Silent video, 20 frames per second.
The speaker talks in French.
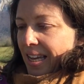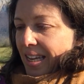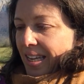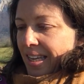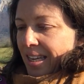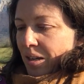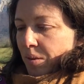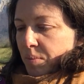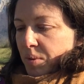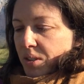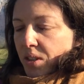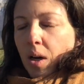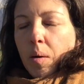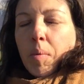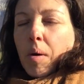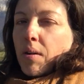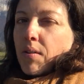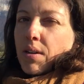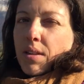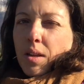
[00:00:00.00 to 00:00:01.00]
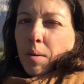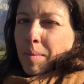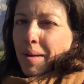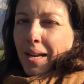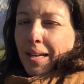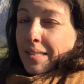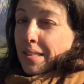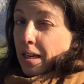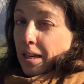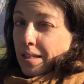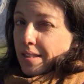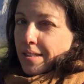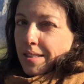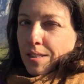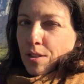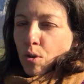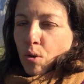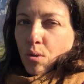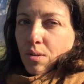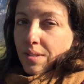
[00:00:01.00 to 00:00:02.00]
et en me disant bah ouais non mais là ça
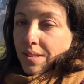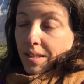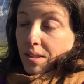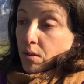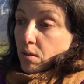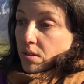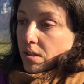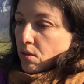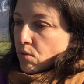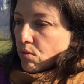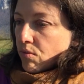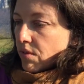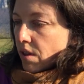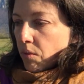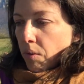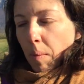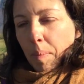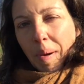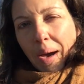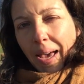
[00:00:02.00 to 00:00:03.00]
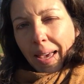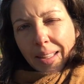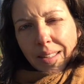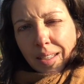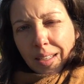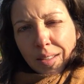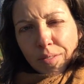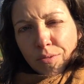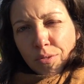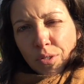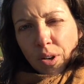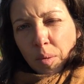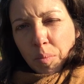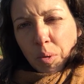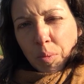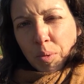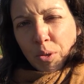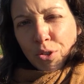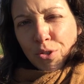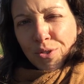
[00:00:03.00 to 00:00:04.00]
résiste trop c'est que ça se trouve ça doit pas être il faut à un
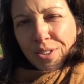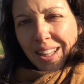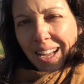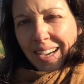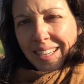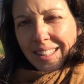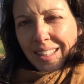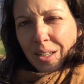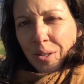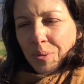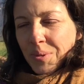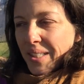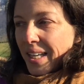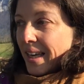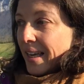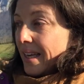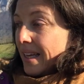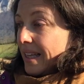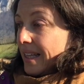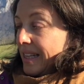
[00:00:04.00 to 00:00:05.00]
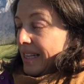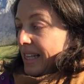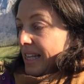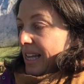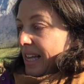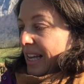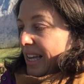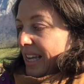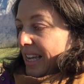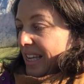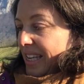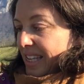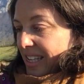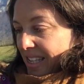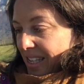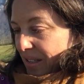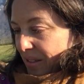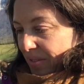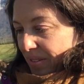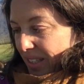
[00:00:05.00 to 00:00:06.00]
moment juste arrêter de lutter
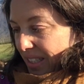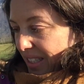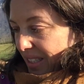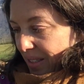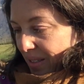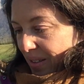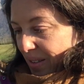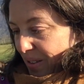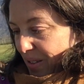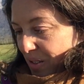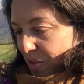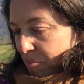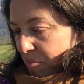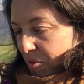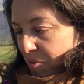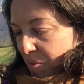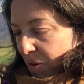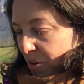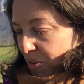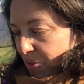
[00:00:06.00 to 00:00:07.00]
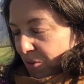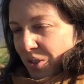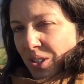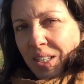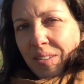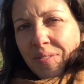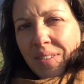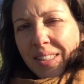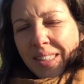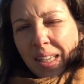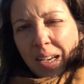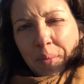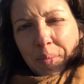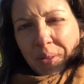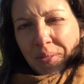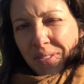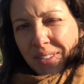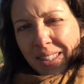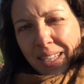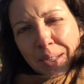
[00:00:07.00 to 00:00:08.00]
et en fait, euh, au moment où j'ai fait ça,
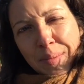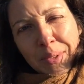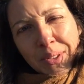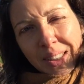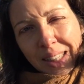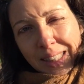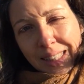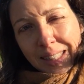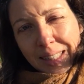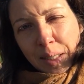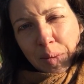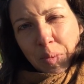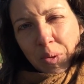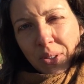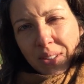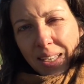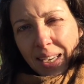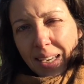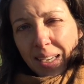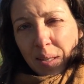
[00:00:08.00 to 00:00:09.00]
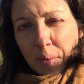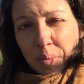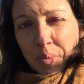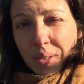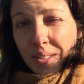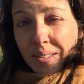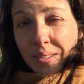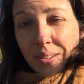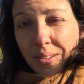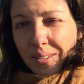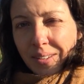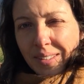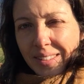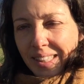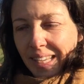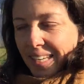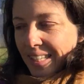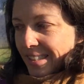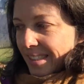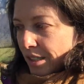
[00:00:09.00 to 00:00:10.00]
bah, finalement, ça s'est débloqué et puis euh,
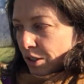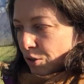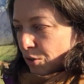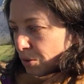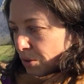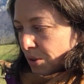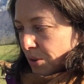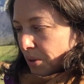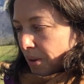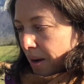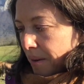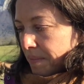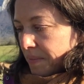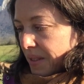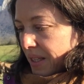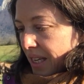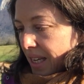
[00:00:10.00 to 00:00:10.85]
ça a été juste, quoi.